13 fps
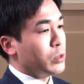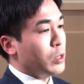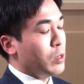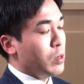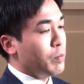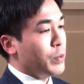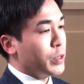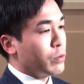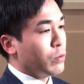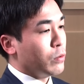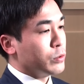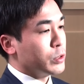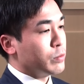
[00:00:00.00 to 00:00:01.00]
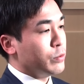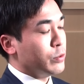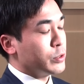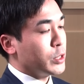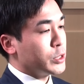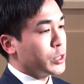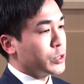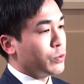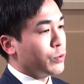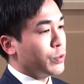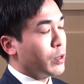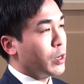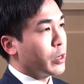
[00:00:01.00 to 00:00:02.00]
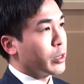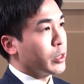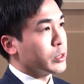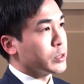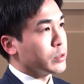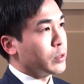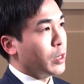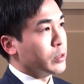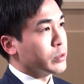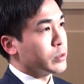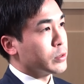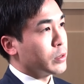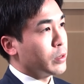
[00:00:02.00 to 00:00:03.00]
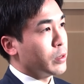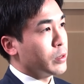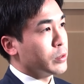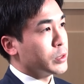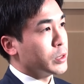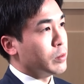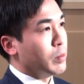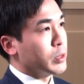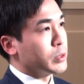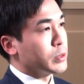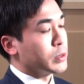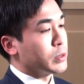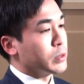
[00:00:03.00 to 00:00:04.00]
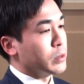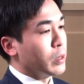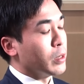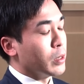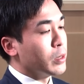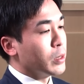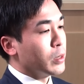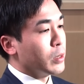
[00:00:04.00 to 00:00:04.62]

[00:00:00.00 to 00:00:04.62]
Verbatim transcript: いややっぱりこう自分の指した将棋は必ず反省しますね。